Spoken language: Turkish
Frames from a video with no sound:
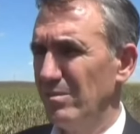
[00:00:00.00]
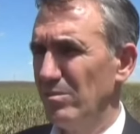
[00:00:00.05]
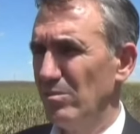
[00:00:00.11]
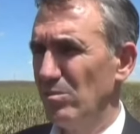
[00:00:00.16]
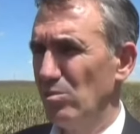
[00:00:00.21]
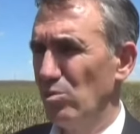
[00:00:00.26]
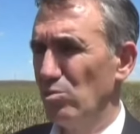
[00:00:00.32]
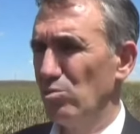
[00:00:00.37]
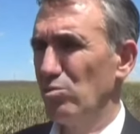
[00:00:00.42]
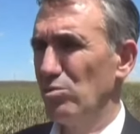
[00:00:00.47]

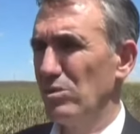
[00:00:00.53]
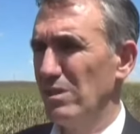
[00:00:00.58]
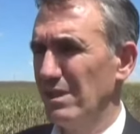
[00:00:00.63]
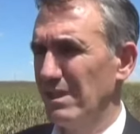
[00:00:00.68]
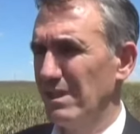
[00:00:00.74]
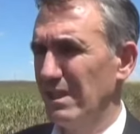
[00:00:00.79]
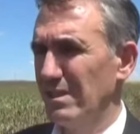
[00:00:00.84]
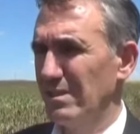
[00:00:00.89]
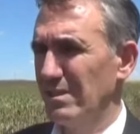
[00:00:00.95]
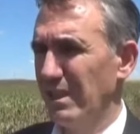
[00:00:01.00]
30 e,
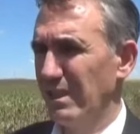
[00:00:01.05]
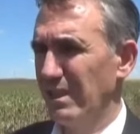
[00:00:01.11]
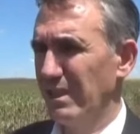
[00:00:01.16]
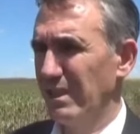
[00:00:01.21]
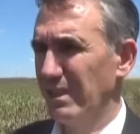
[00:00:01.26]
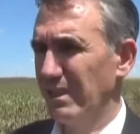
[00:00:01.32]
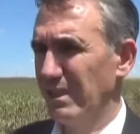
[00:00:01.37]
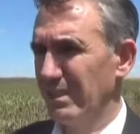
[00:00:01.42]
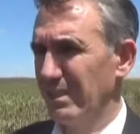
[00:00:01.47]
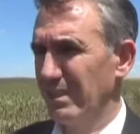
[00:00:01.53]
Nisan
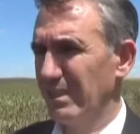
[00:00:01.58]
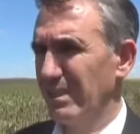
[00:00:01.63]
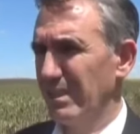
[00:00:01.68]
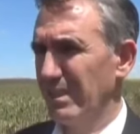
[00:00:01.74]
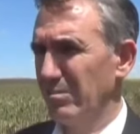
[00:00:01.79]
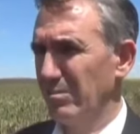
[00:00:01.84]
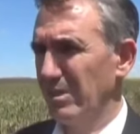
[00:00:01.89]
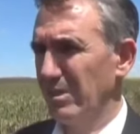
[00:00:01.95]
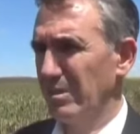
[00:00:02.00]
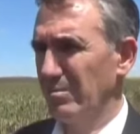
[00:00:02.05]
tarihine kadar
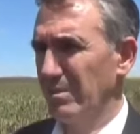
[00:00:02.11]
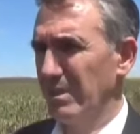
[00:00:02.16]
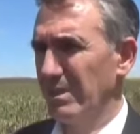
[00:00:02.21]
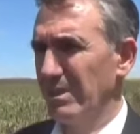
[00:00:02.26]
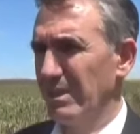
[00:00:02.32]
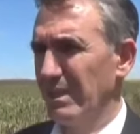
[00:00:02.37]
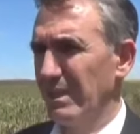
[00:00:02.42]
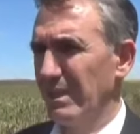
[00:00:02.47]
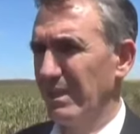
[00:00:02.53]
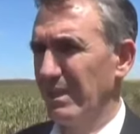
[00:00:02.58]
2025
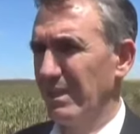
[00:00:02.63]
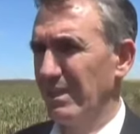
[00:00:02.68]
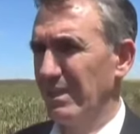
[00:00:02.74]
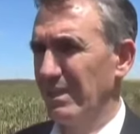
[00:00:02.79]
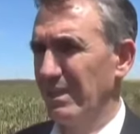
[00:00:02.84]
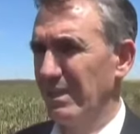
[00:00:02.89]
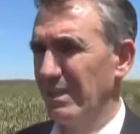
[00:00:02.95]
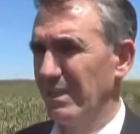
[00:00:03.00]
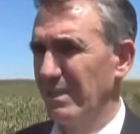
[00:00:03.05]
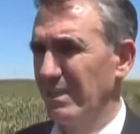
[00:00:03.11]
tarihine
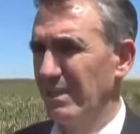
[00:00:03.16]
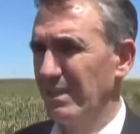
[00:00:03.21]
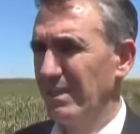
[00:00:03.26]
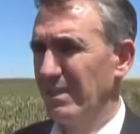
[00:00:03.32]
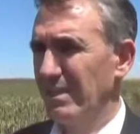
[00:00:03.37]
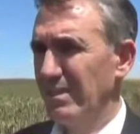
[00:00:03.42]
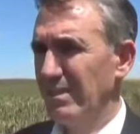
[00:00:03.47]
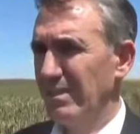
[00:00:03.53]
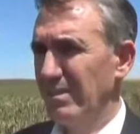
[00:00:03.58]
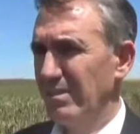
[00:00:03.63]
kadar
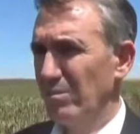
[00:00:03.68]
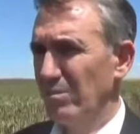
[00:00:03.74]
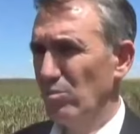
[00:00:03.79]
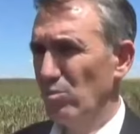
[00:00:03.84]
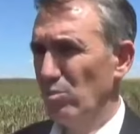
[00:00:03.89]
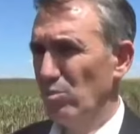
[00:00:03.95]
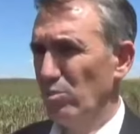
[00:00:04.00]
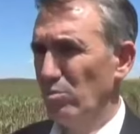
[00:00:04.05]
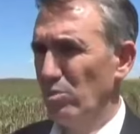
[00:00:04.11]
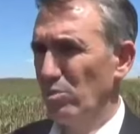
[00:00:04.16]

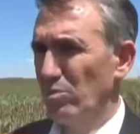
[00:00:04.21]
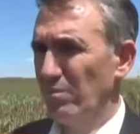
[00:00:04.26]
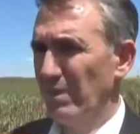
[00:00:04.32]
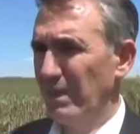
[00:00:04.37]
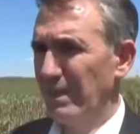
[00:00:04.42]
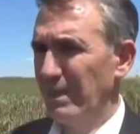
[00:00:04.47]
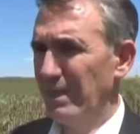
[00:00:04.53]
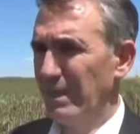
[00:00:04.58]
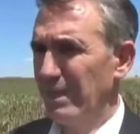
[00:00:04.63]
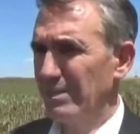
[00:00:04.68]
gümrük
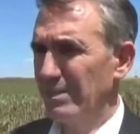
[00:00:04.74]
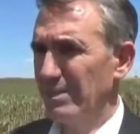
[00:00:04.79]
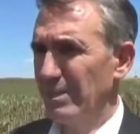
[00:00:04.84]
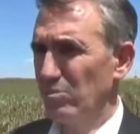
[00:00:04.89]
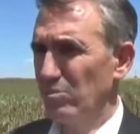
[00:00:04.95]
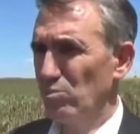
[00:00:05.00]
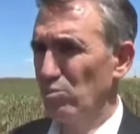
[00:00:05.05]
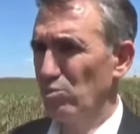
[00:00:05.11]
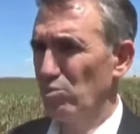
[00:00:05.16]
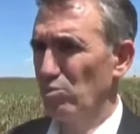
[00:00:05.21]
vergili
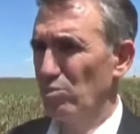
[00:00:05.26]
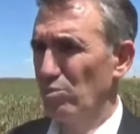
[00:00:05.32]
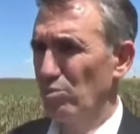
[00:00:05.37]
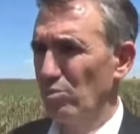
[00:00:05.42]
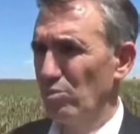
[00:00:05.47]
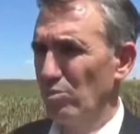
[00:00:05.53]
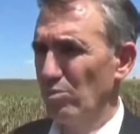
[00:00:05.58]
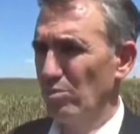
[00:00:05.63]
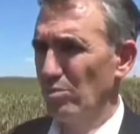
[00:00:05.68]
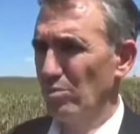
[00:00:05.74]
ancak düşük
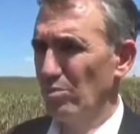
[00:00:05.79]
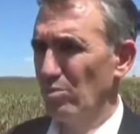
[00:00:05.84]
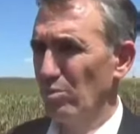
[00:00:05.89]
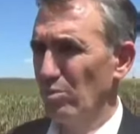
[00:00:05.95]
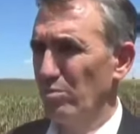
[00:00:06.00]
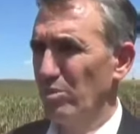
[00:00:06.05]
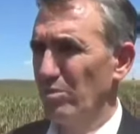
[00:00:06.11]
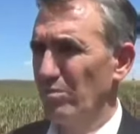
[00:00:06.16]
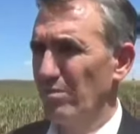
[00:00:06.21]
e, gümrük